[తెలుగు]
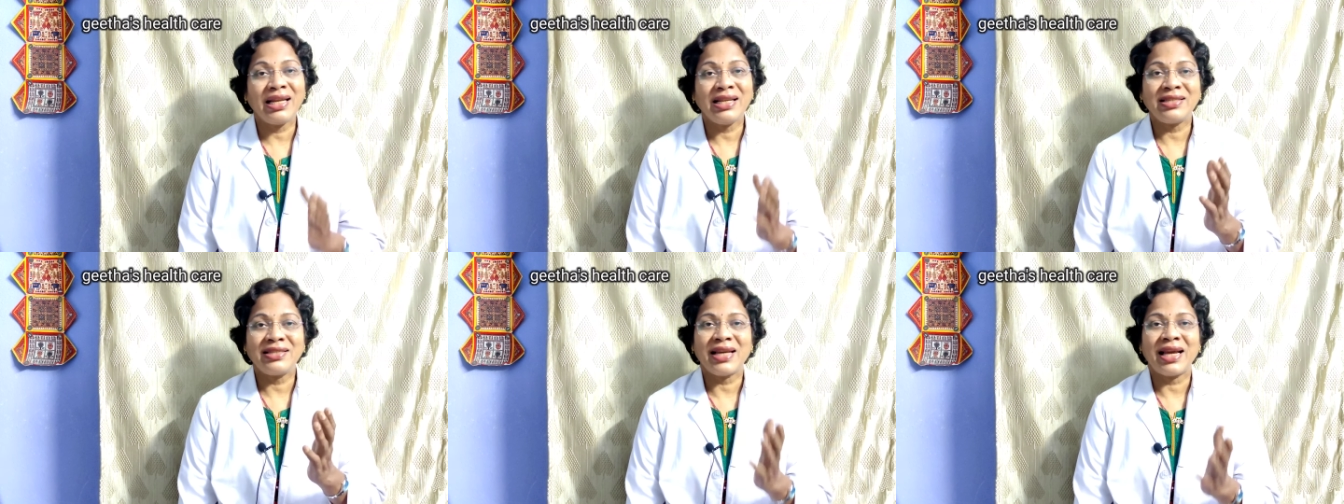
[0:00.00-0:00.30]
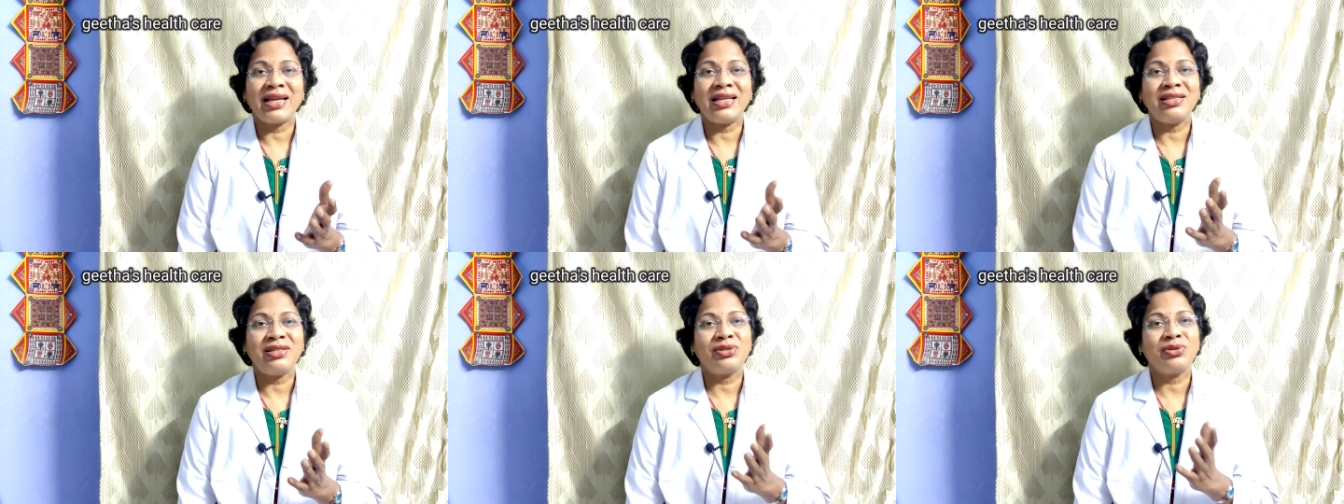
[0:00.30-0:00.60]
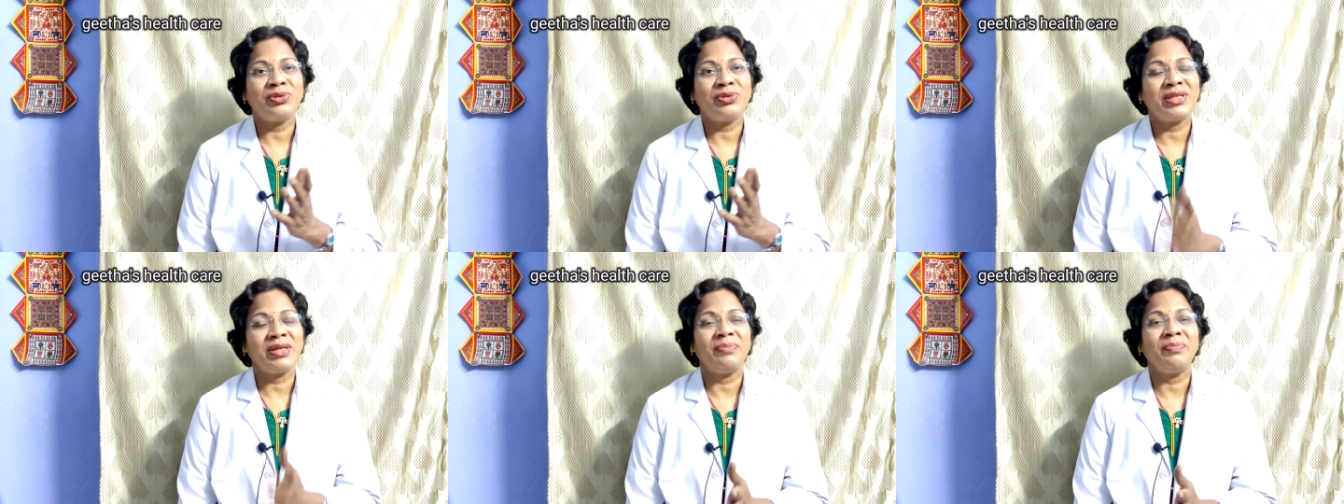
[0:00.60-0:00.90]
ఎర్లీ
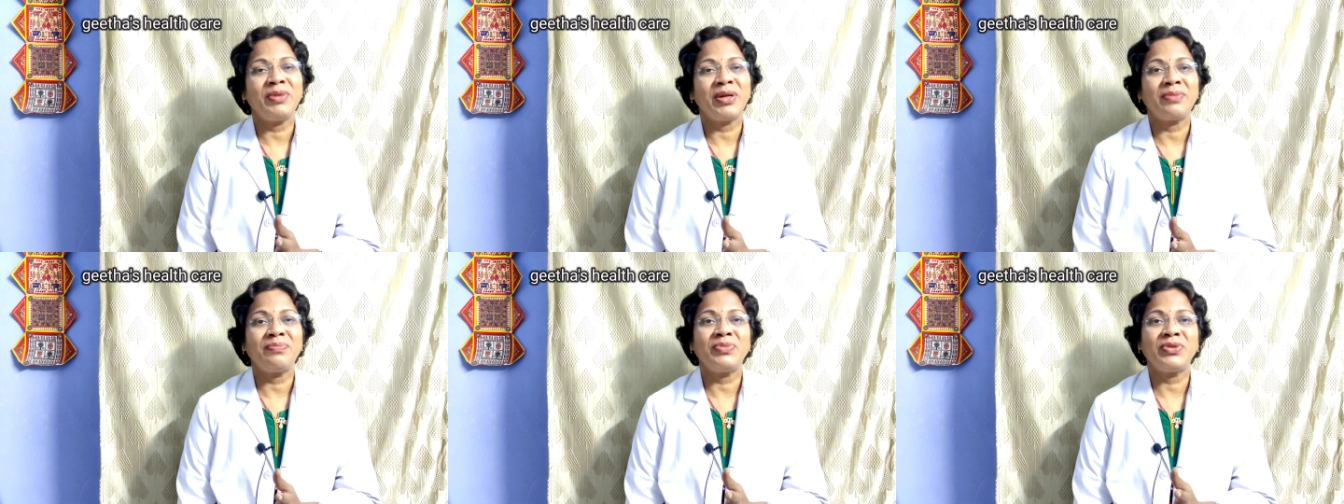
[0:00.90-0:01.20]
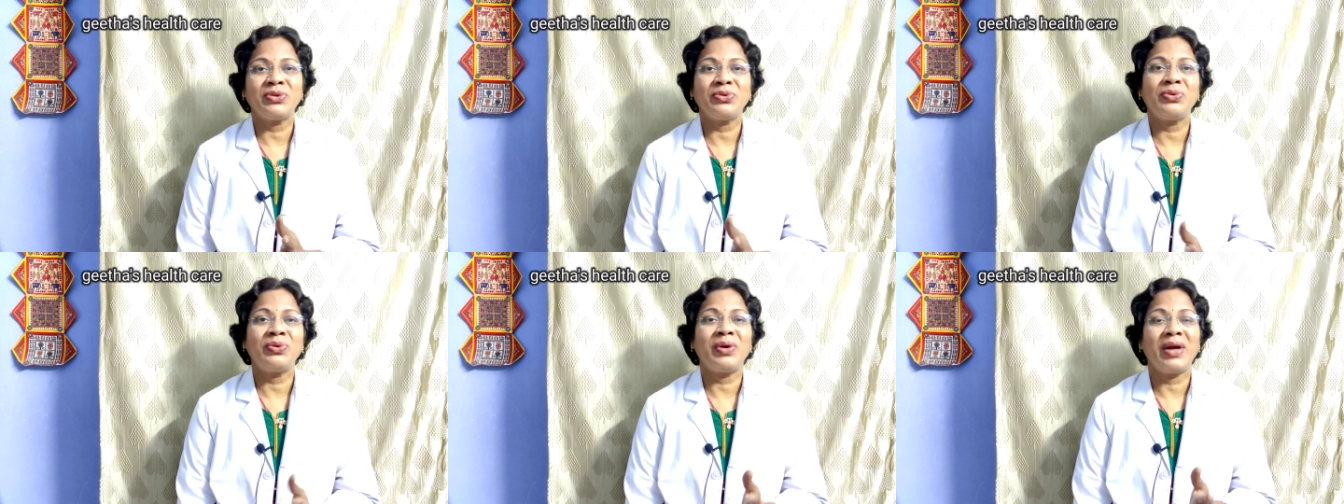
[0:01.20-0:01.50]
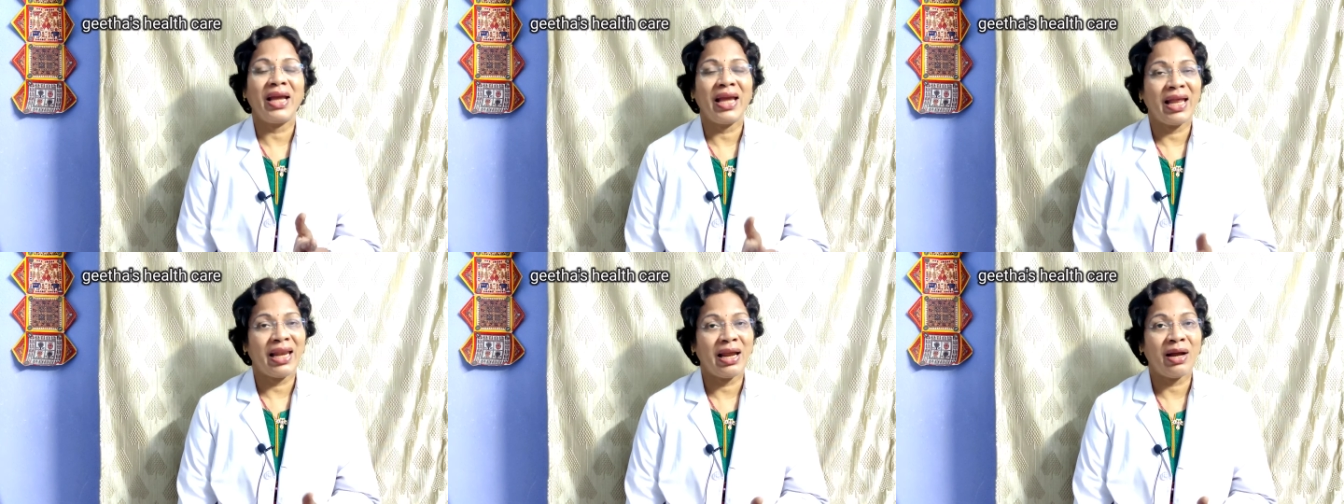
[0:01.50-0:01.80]
సైన్స్
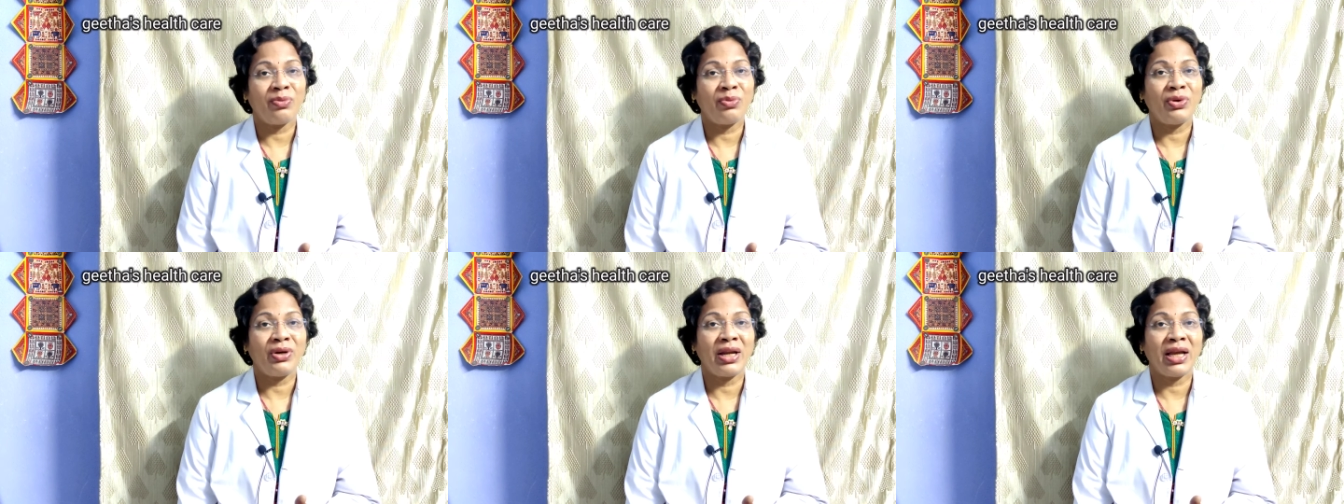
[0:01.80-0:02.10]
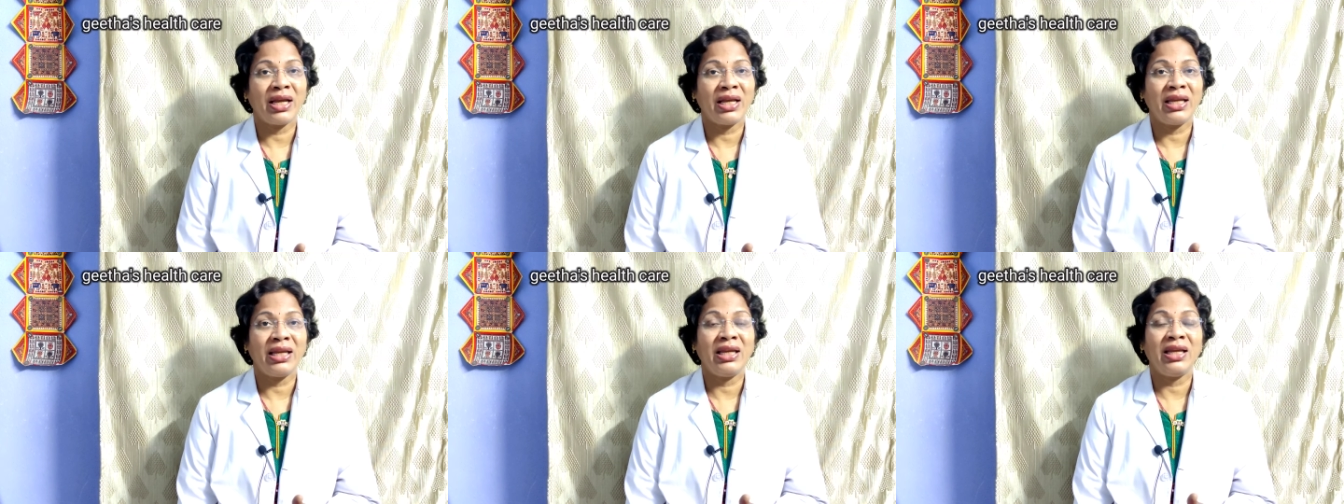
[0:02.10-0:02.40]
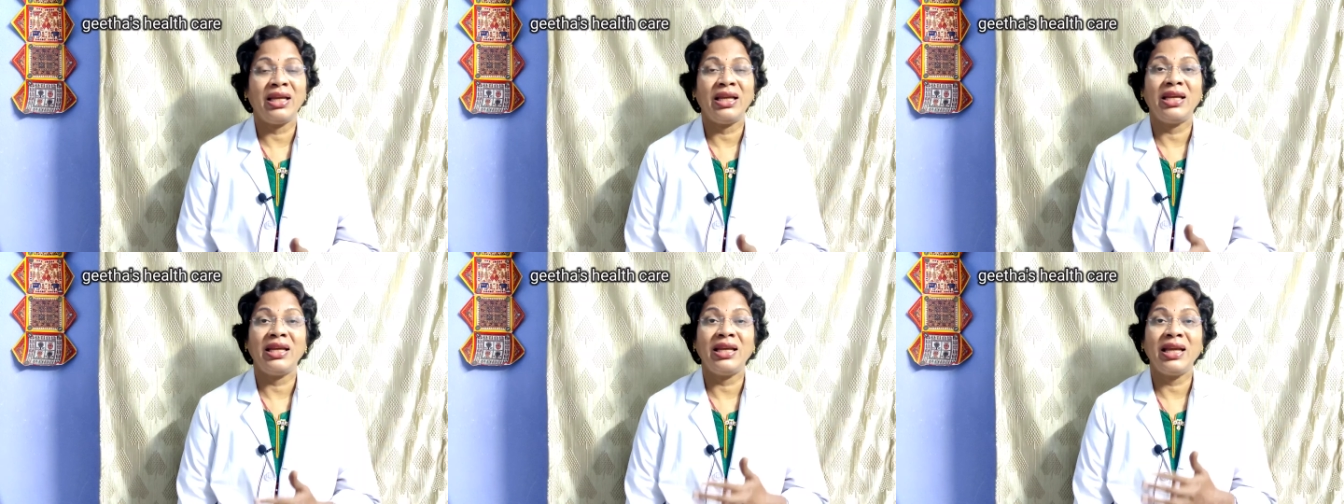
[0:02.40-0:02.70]
సిమ్టమ్స్ ఎలా
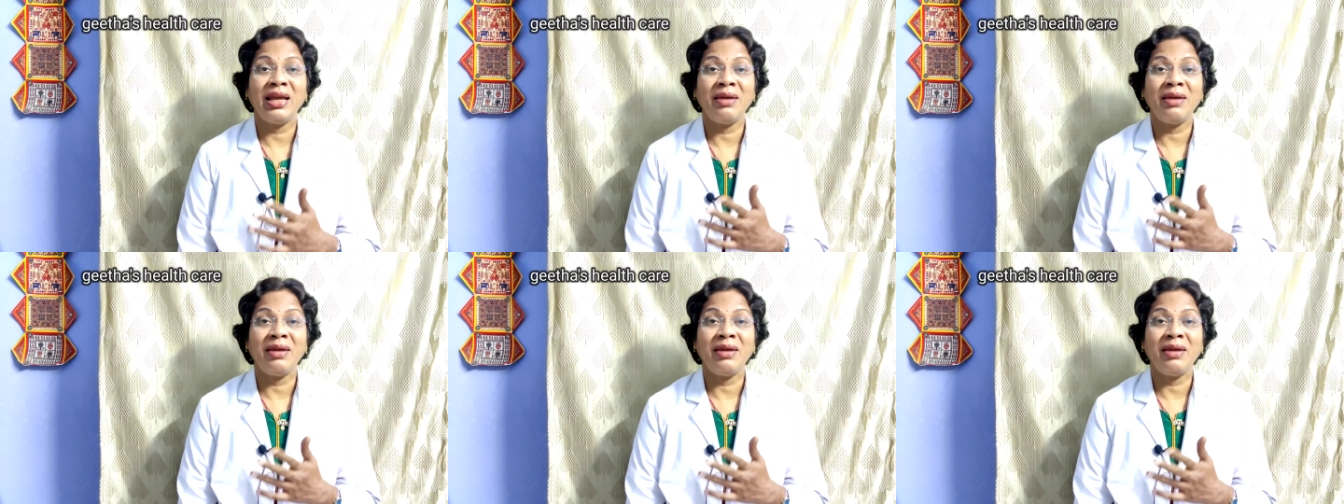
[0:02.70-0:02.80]
ఉంటాయి